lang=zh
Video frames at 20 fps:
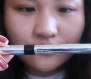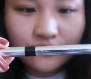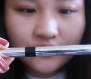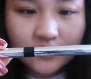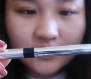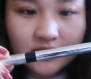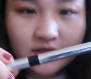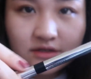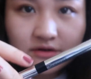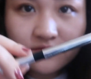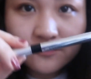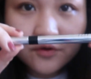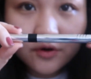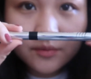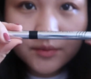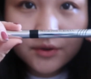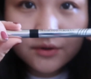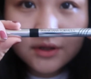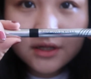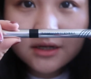Foundation
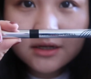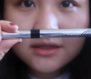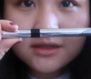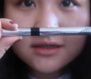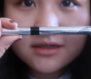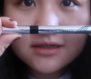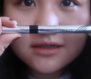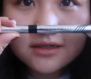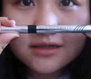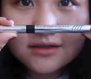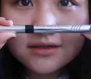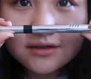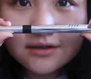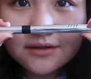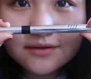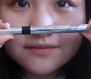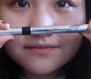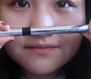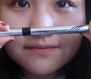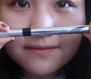Formula
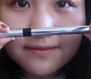的